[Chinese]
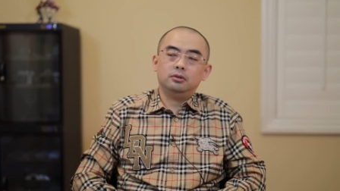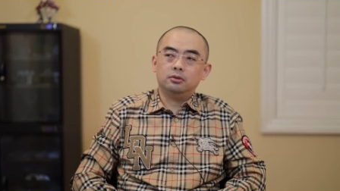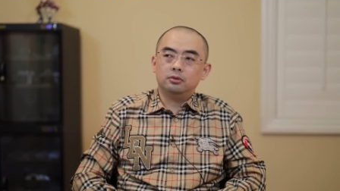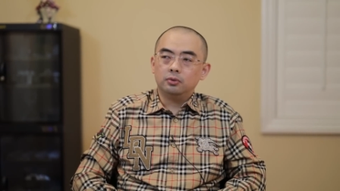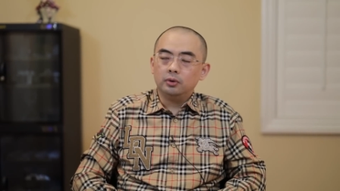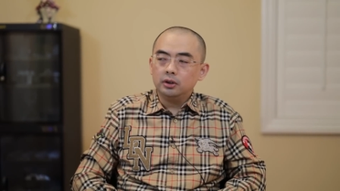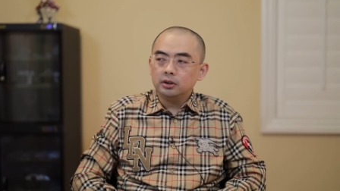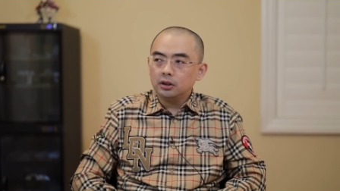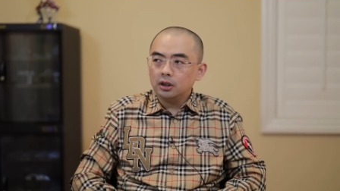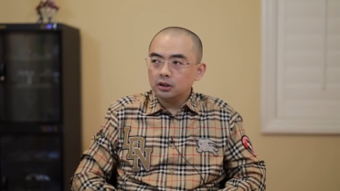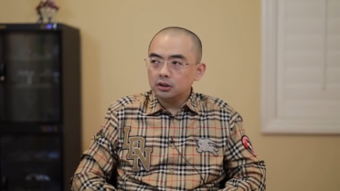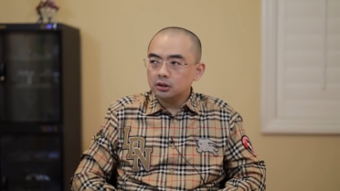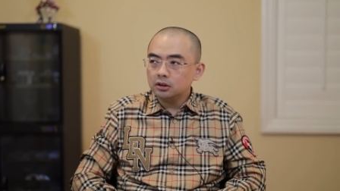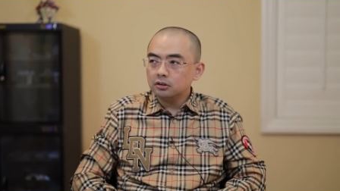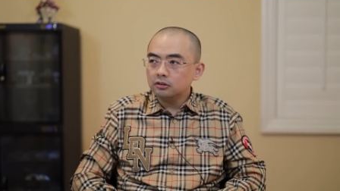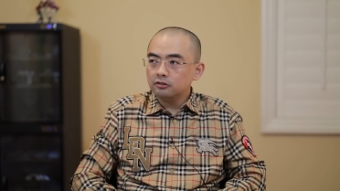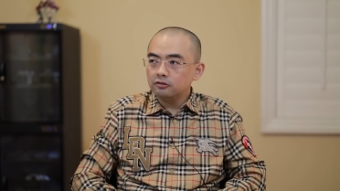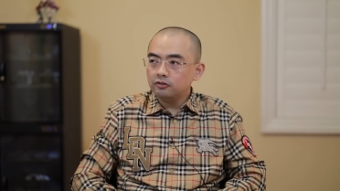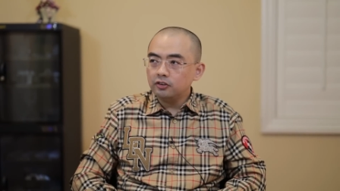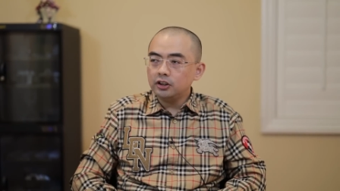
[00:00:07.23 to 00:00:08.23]
所以呢
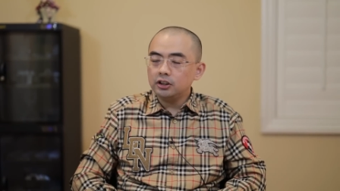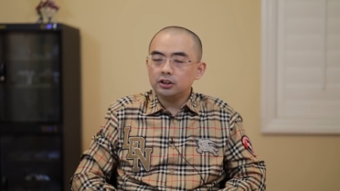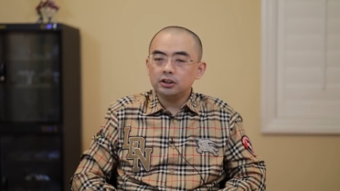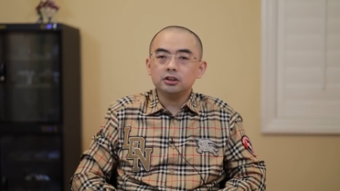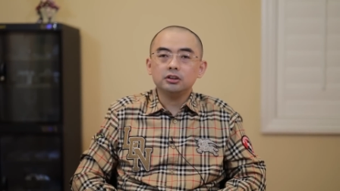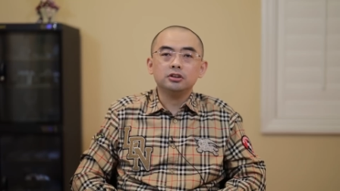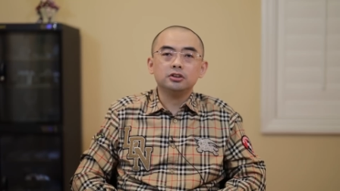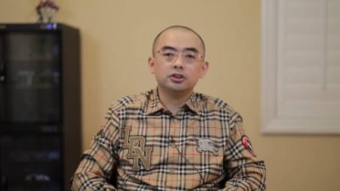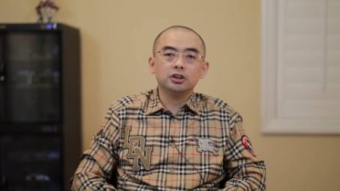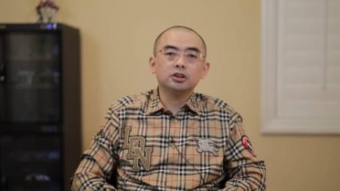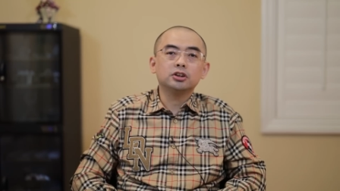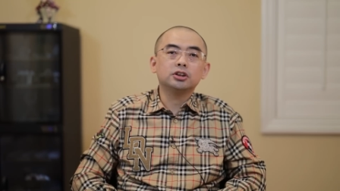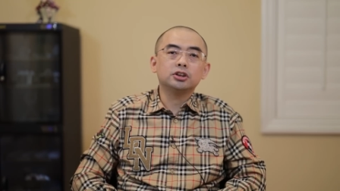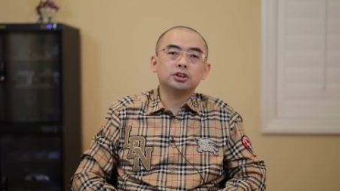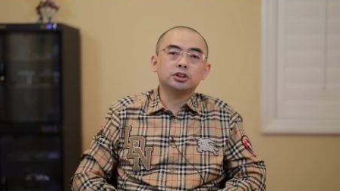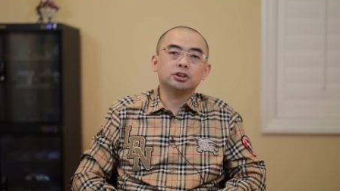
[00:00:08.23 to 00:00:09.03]
是未经证